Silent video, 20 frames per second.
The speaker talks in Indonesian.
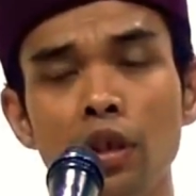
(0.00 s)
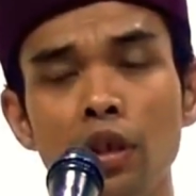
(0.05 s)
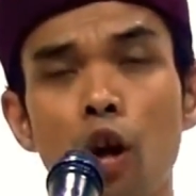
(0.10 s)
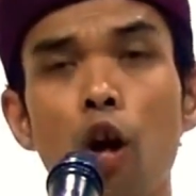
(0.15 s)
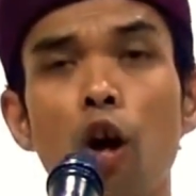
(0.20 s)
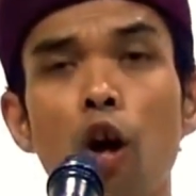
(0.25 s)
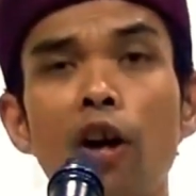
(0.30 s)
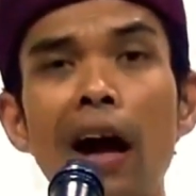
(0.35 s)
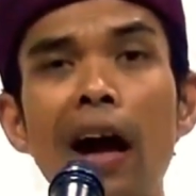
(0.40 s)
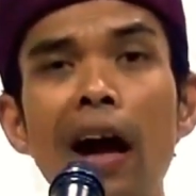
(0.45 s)

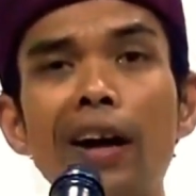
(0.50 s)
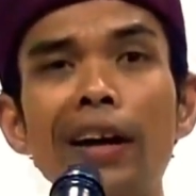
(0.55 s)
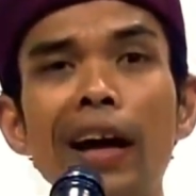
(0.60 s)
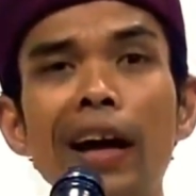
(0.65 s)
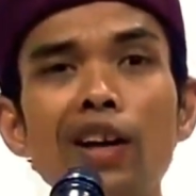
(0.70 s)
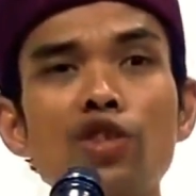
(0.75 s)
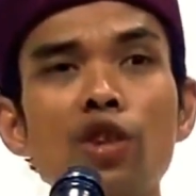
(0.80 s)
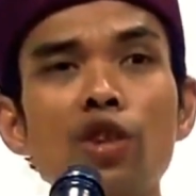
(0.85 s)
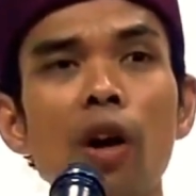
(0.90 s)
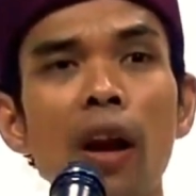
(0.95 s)
Orang
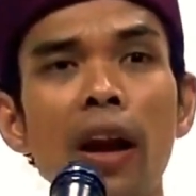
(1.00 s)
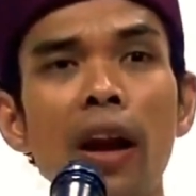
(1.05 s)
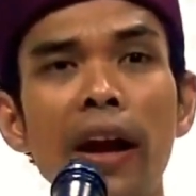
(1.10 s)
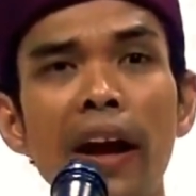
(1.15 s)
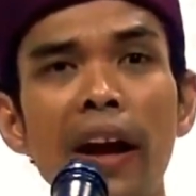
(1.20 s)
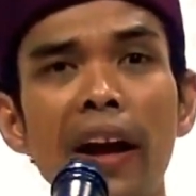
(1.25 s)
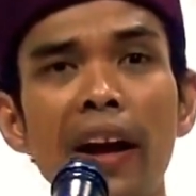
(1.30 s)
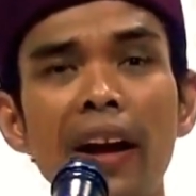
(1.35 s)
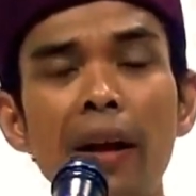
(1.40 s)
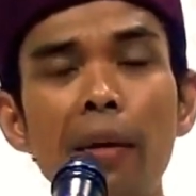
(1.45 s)
yang
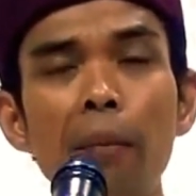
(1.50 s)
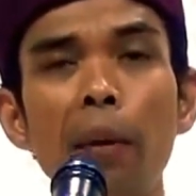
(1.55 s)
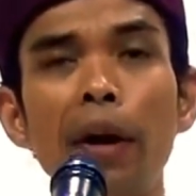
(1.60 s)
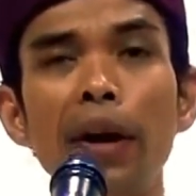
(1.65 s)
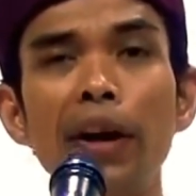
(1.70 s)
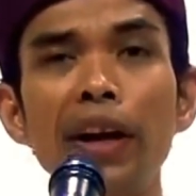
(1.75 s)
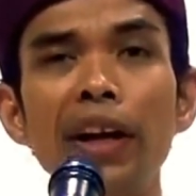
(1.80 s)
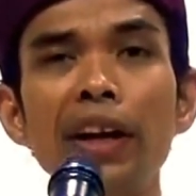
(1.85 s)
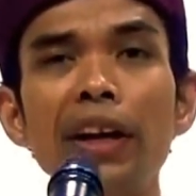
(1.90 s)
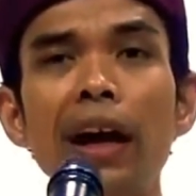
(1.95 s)
soleh
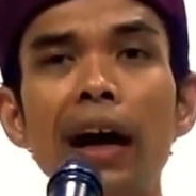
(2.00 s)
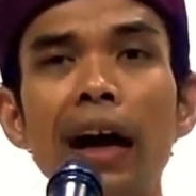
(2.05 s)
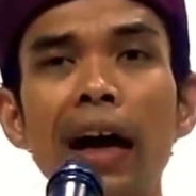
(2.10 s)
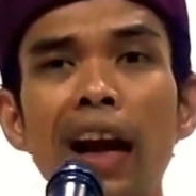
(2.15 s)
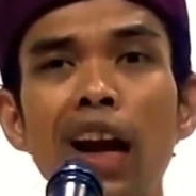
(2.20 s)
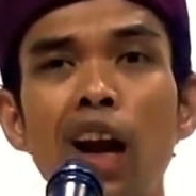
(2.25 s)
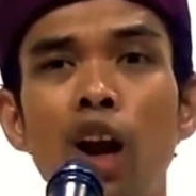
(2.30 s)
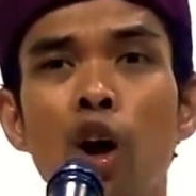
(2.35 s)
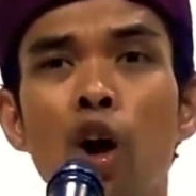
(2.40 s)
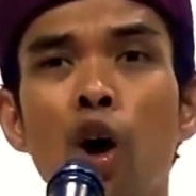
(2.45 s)

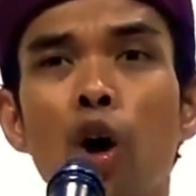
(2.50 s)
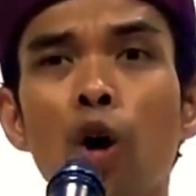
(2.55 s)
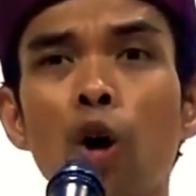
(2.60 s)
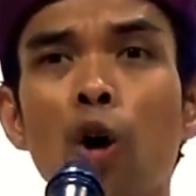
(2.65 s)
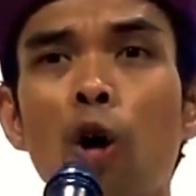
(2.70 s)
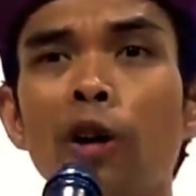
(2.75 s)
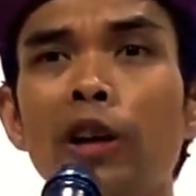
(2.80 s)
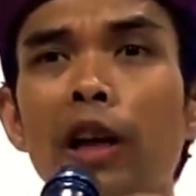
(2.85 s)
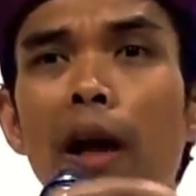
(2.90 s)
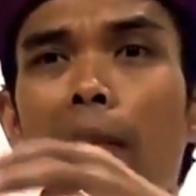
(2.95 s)
meninggal,
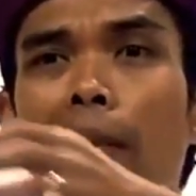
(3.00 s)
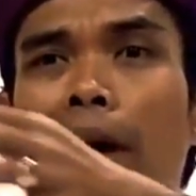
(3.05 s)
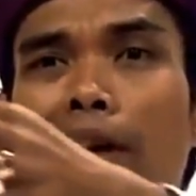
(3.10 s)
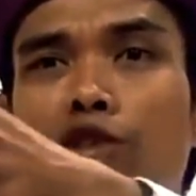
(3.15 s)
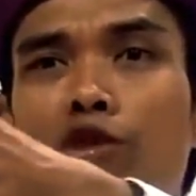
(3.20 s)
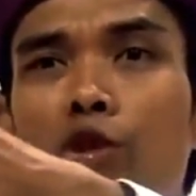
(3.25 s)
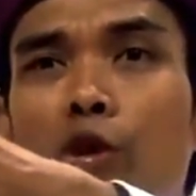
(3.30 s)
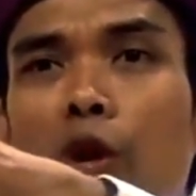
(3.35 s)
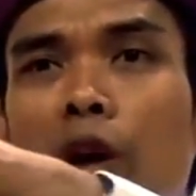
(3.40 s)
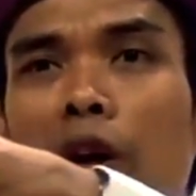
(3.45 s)
rohnya
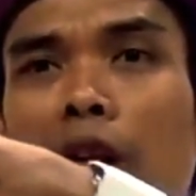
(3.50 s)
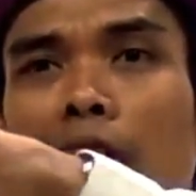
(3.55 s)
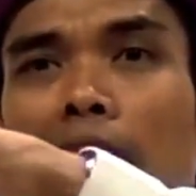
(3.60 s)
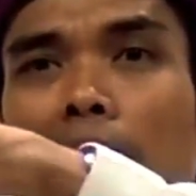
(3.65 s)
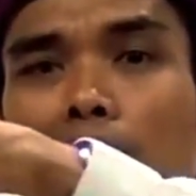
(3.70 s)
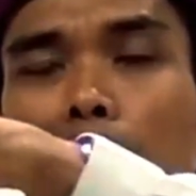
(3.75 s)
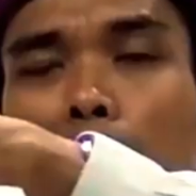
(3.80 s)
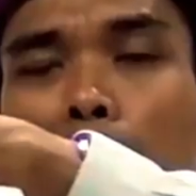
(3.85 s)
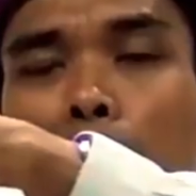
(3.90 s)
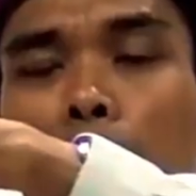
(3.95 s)
masuk ke
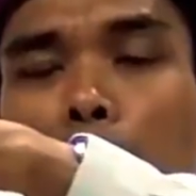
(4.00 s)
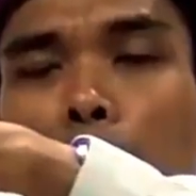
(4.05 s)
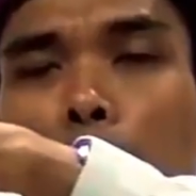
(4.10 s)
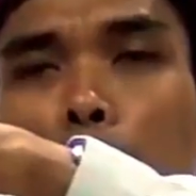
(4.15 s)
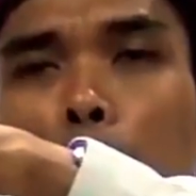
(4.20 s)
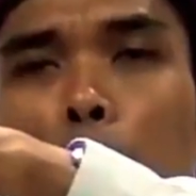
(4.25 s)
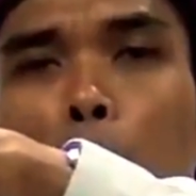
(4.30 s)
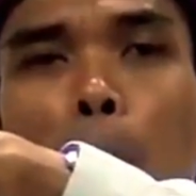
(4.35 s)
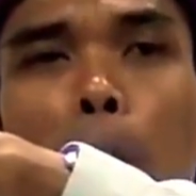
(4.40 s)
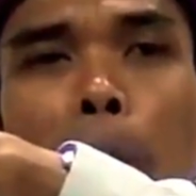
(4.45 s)
dalam
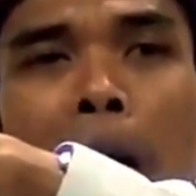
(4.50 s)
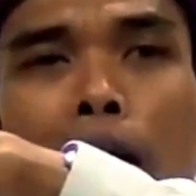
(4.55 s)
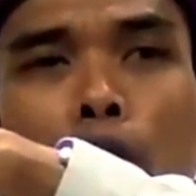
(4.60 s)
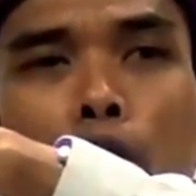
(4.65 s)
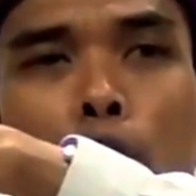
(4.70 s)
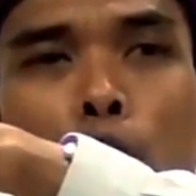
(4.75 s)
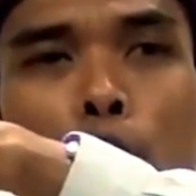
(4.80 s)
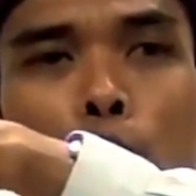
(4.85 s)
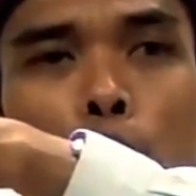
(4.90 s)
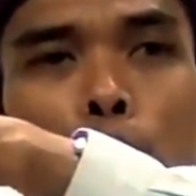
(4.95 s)
burung
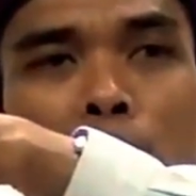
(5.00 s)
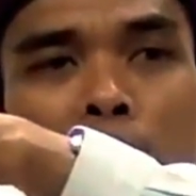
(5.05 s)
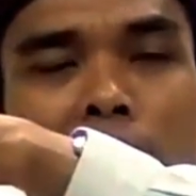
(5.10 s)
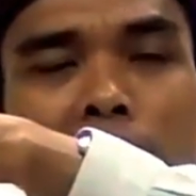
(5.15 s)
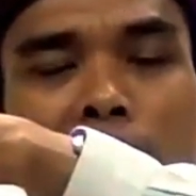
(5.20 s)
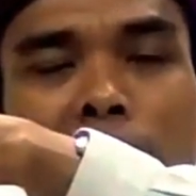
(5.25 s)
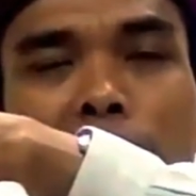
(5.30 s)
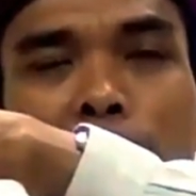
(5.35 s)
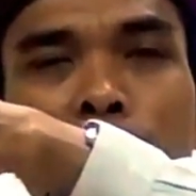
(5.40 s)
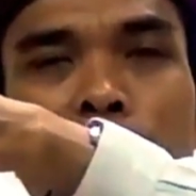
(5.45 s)
paruh
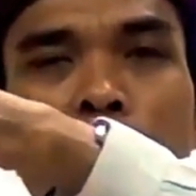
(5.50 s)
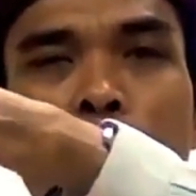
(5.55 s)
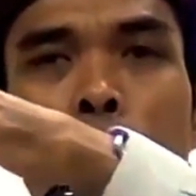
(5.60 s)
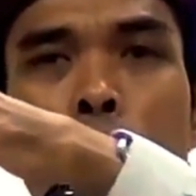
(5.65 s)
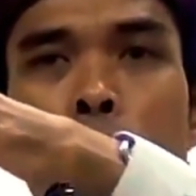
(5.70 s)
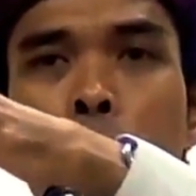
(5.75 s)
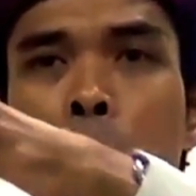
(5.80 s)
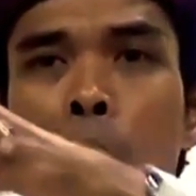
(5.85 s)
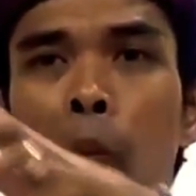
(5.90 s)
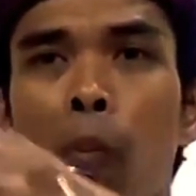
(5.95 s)
warna hijau.
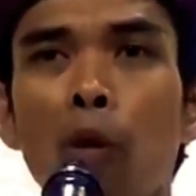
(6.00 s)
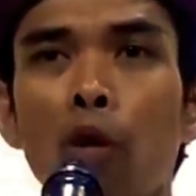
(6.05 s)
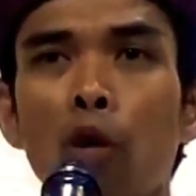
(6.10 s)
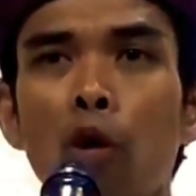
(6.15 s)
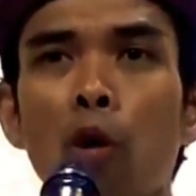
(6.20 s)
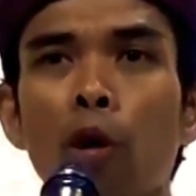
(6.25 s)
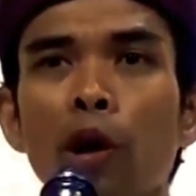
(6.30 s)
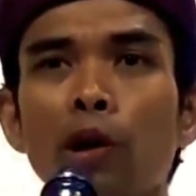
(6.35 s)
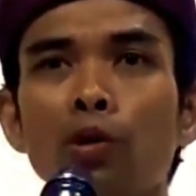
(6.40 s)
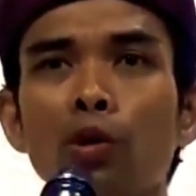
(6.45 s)

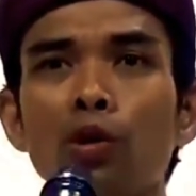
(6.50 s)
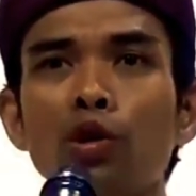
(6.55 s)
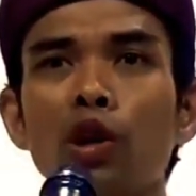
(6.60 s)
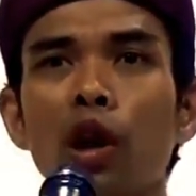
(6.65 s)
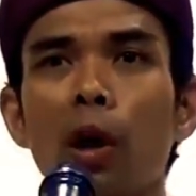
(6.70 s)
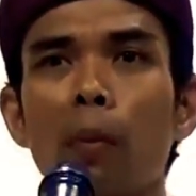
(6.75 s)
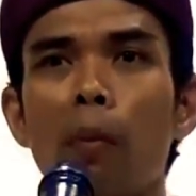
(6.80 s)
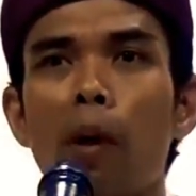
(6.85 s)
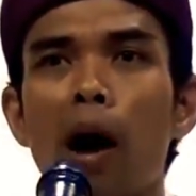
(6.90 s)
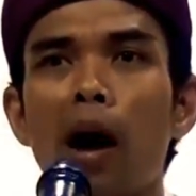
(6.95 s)
Burung itu
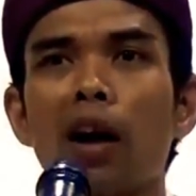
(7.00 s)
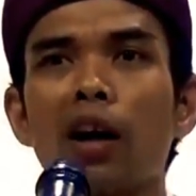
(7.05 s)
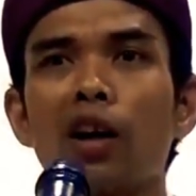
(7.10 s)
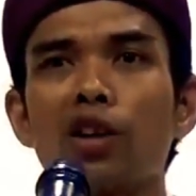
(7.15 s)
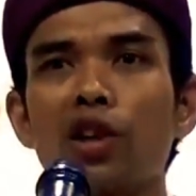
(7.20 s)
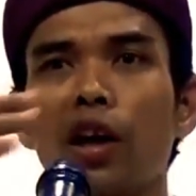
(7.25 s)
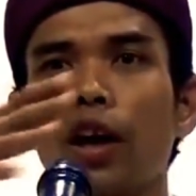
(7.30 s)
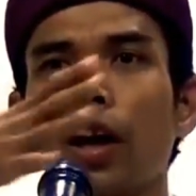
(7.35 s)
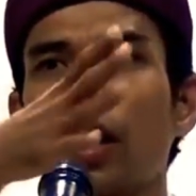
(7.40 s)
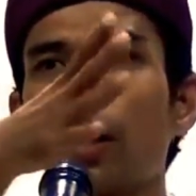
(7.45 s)
terbang ke
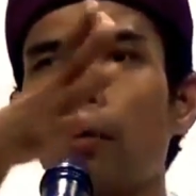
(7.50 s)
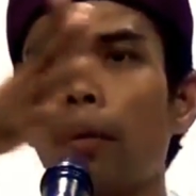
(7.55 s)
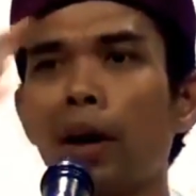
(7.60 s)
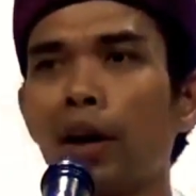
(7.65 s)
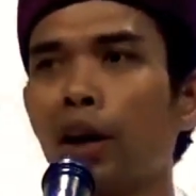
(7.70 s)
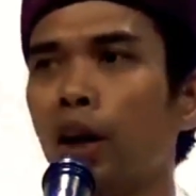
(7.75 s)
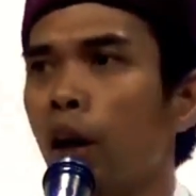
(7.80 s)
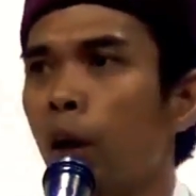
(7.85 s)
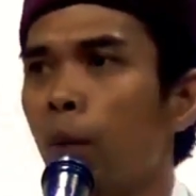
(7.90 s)
sana kemari.